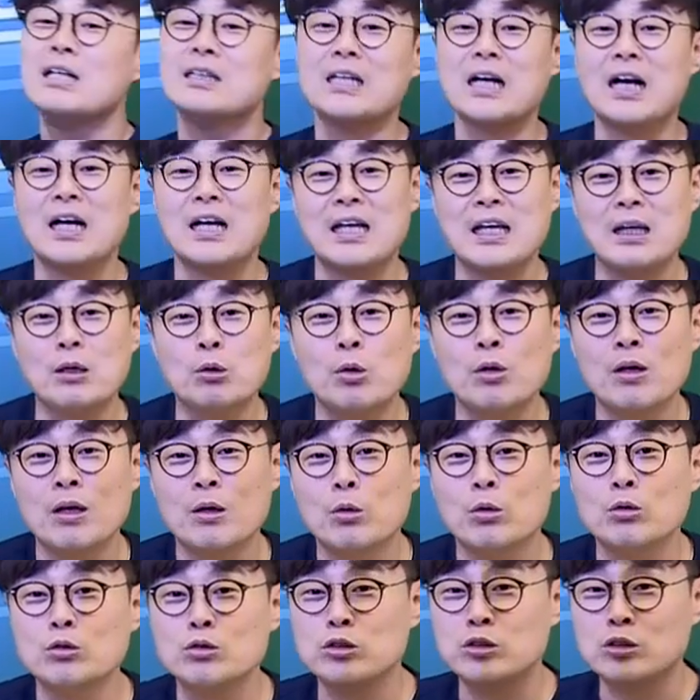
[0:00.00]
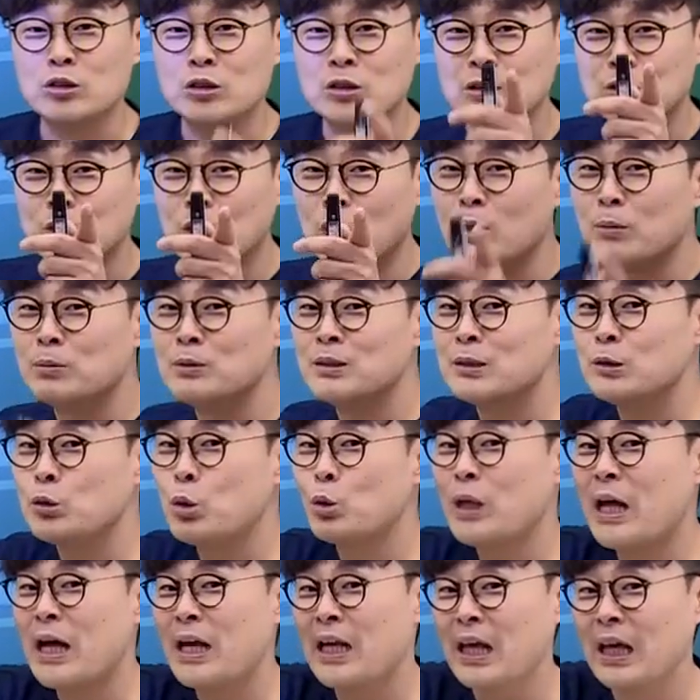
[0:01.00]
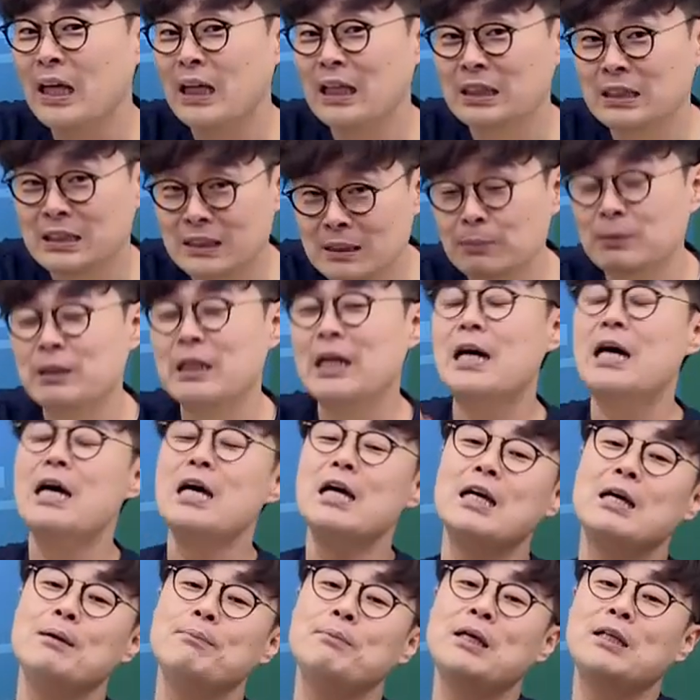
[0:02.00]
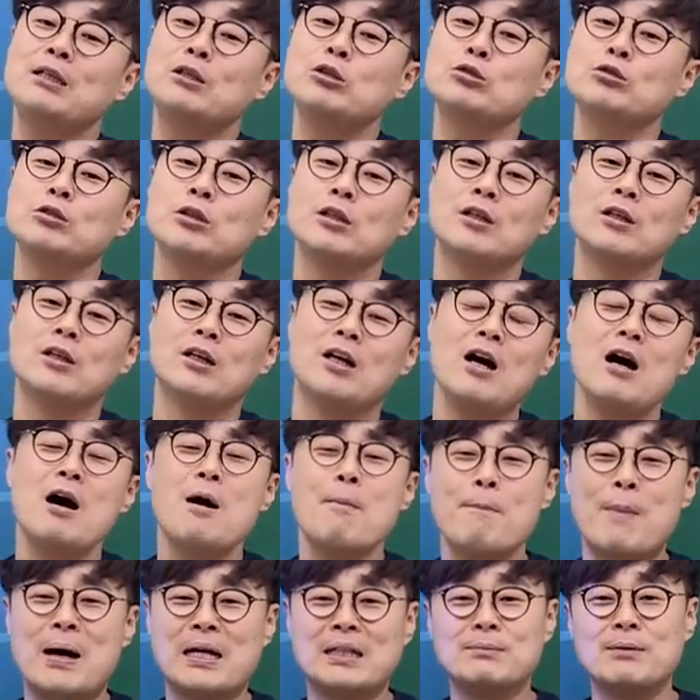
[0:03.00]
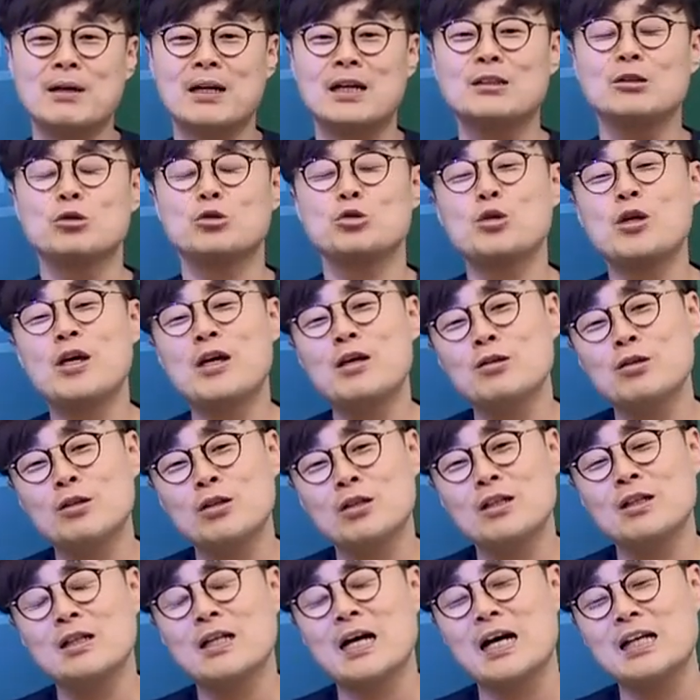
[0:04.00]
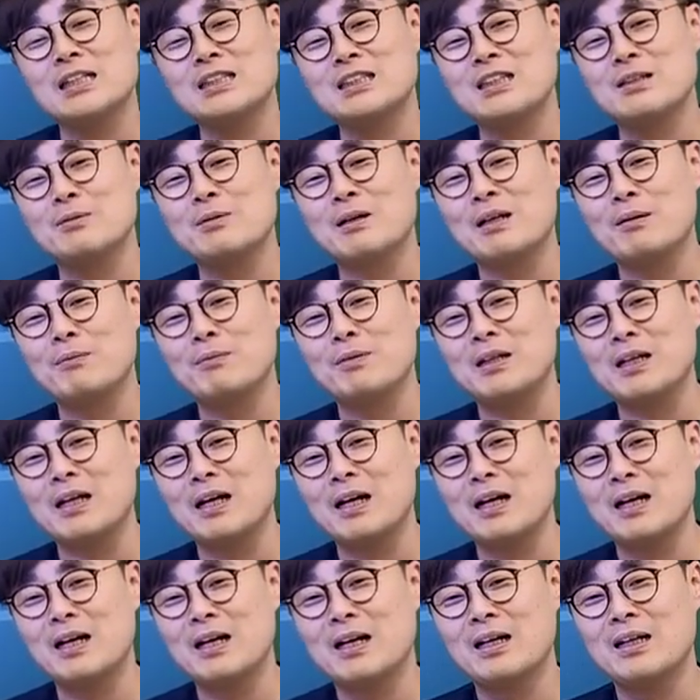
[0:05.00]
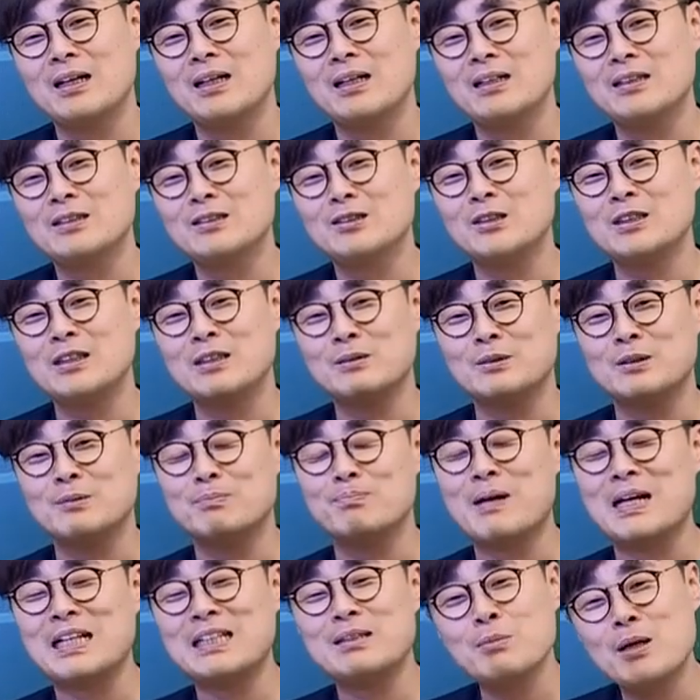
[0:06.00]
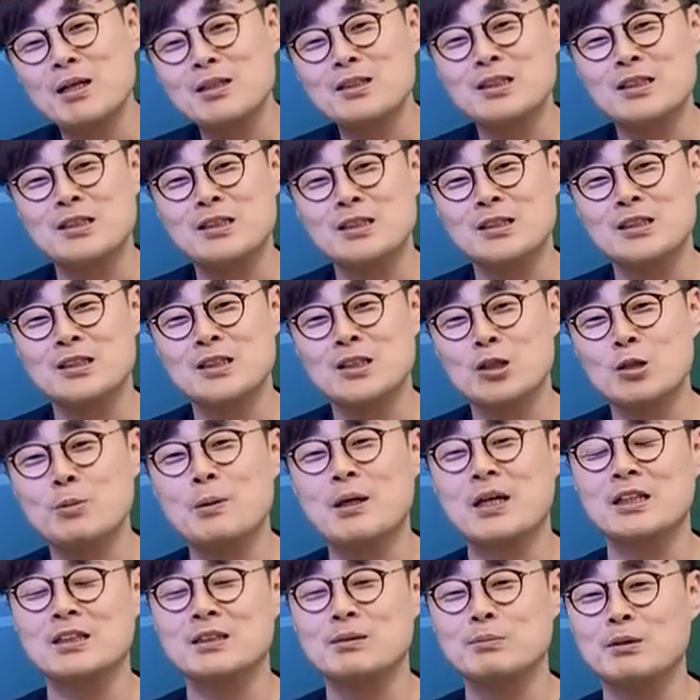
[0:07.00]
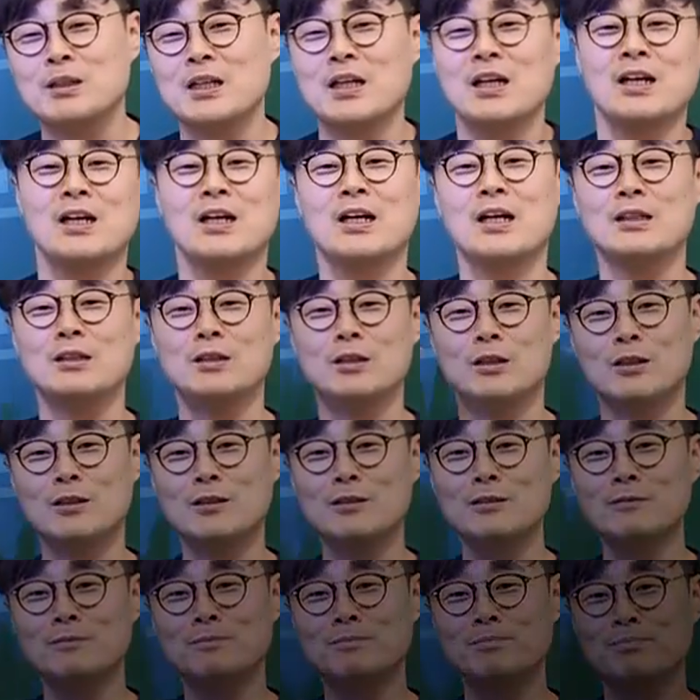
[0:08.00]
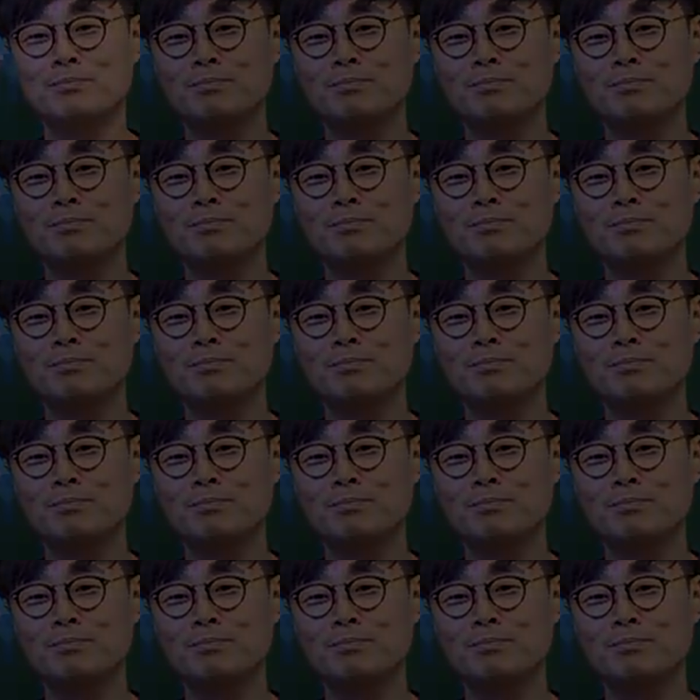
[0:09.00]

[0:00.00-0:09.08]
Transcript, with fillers: 자, 2020 수능 여러분 손안에 있습니다. 힘내시고요. 마지막까지 최선을 다하시기 바랍니다. 선생님은 마지막 TCC에서 뵙겠습니다. 안녕.